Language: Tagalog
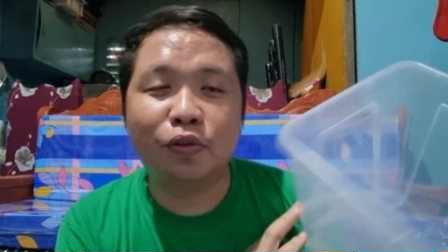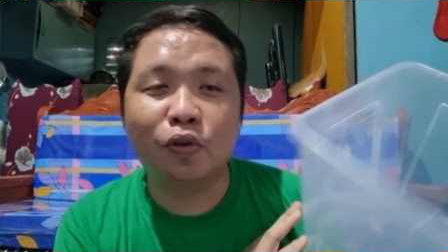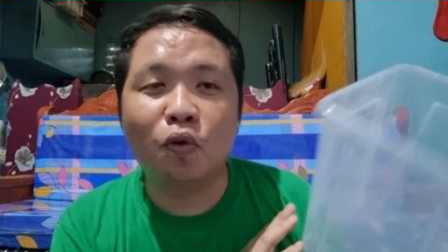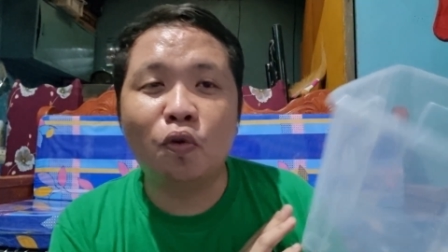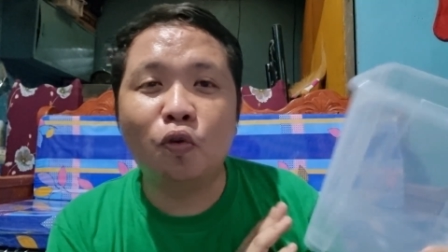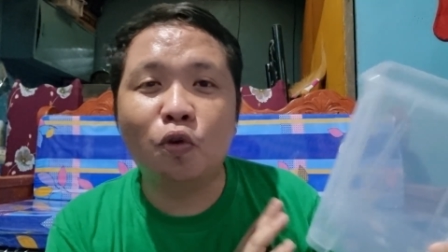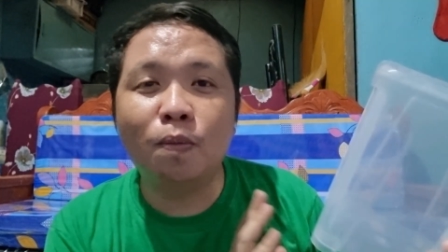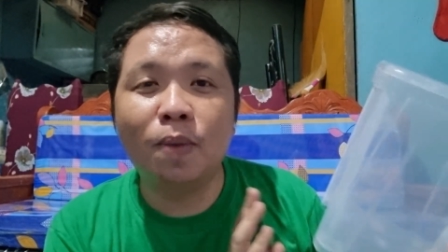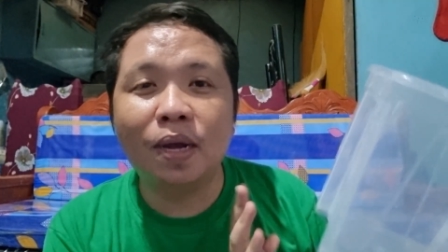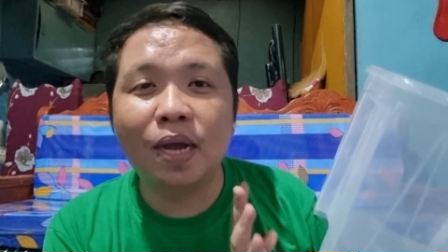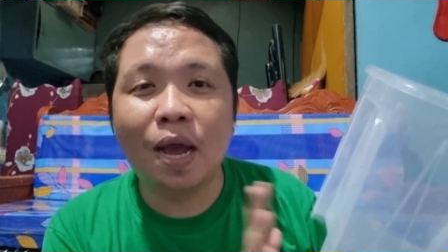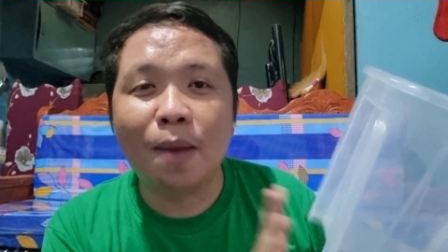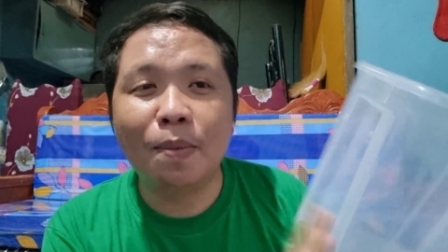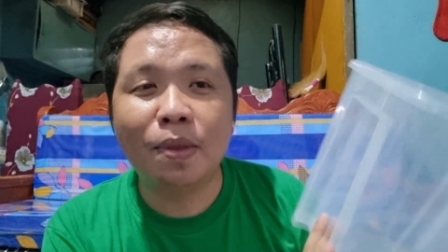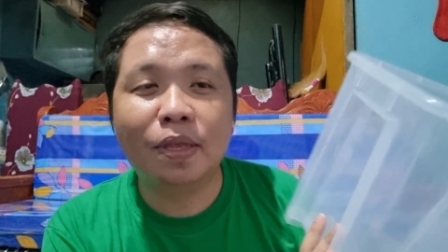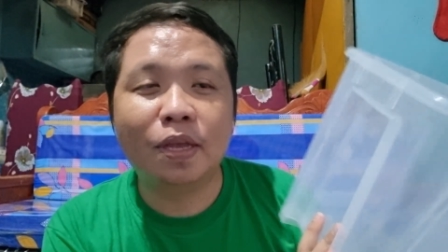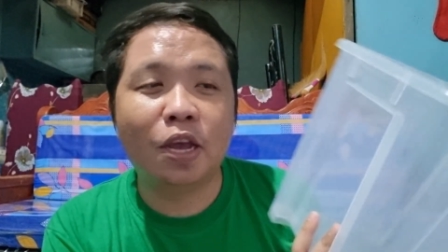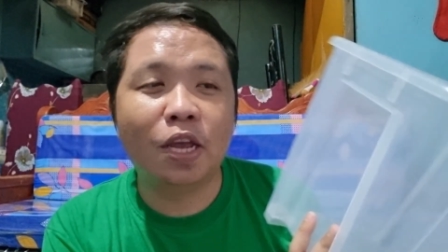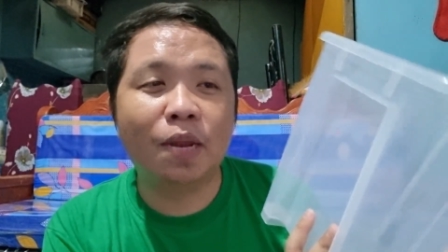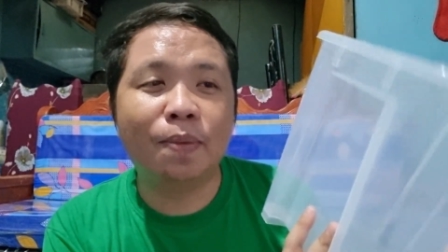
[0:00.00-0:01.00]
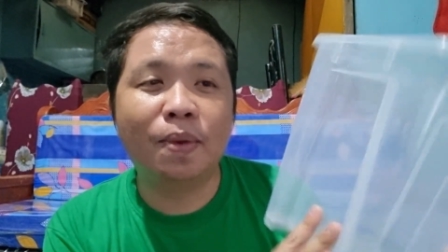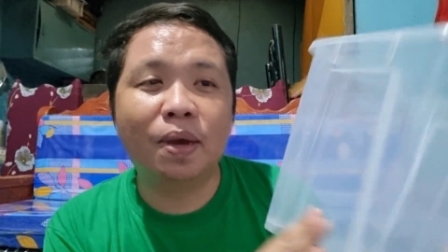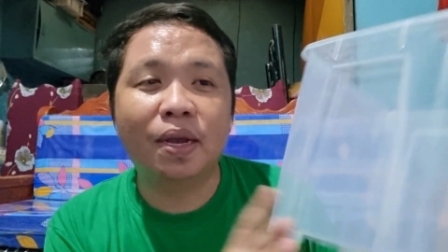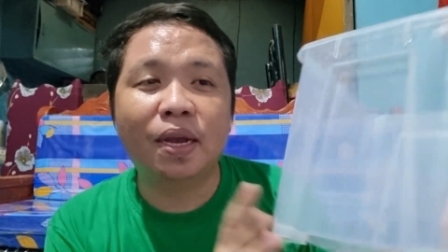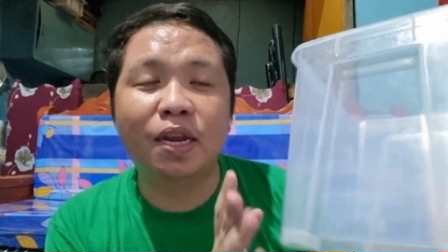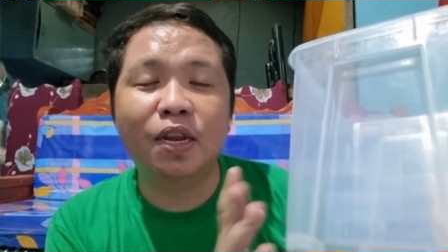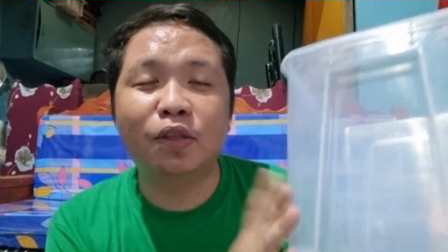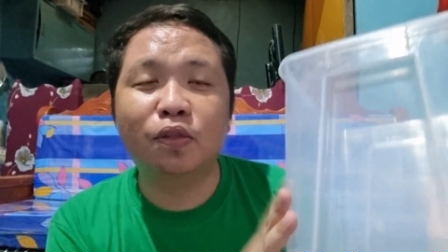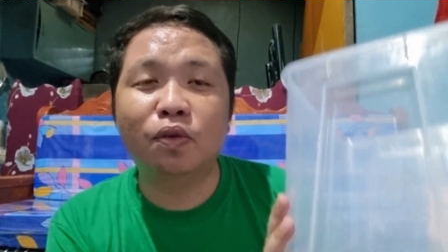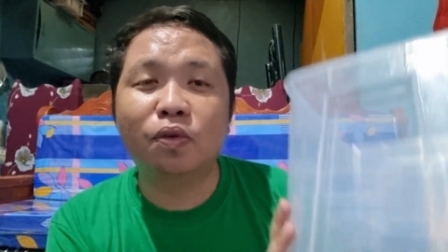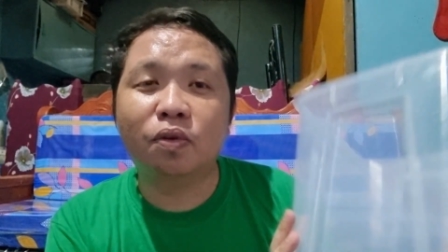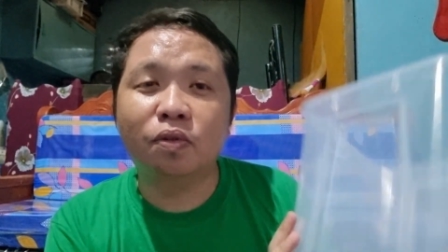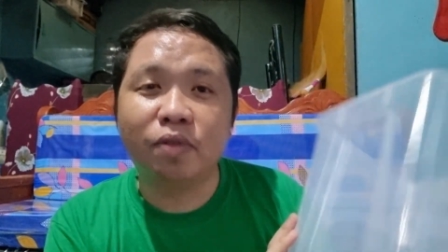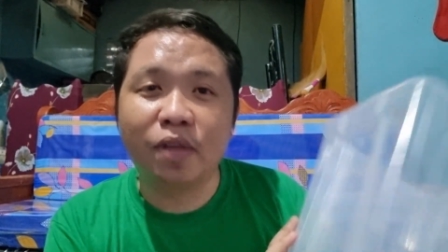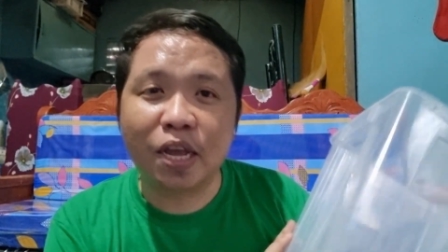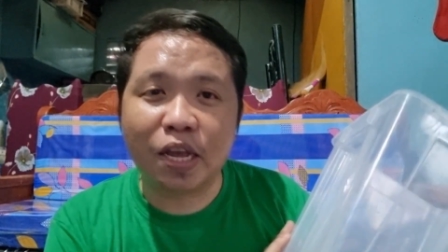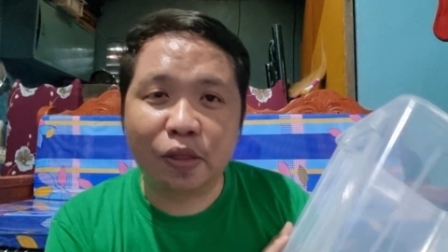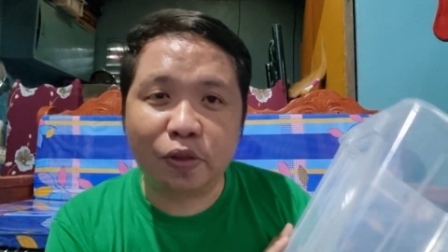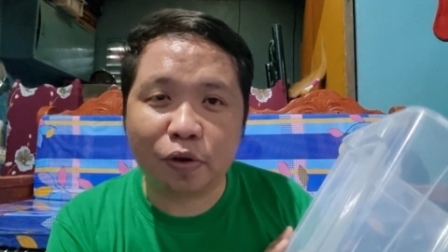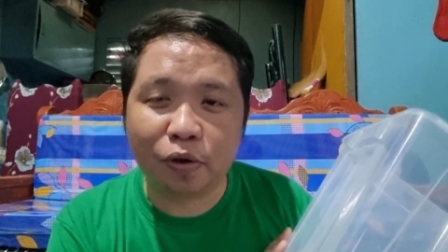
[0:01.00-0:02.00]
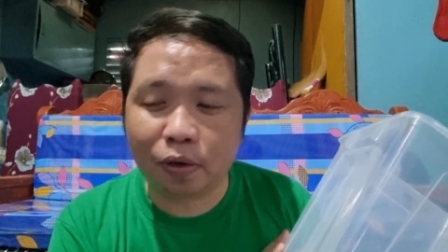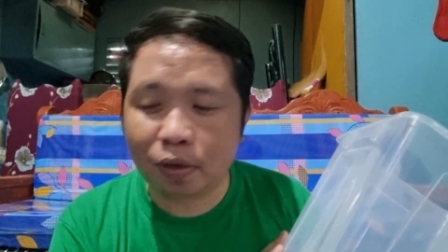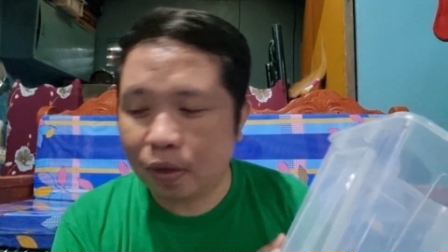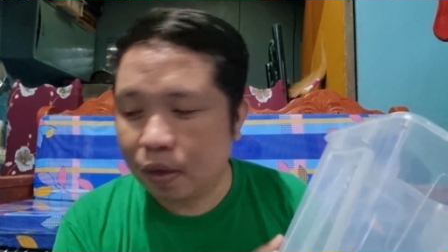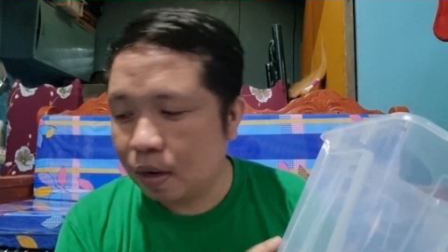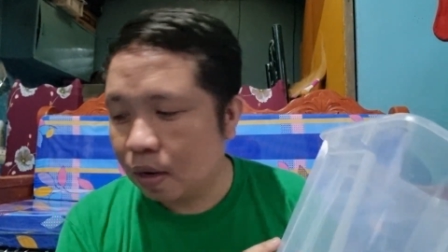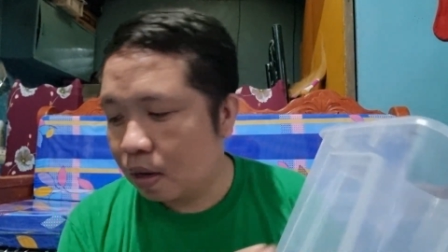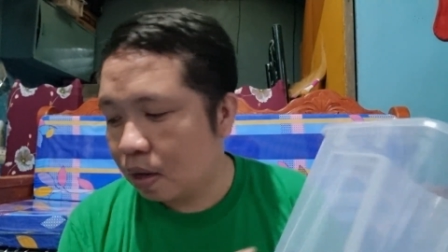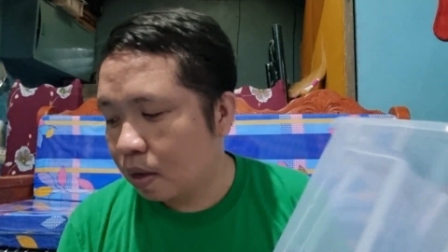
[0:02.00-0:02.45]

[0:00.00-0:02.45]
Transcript: So, kung gumagamit kayo ng mga ganitong container,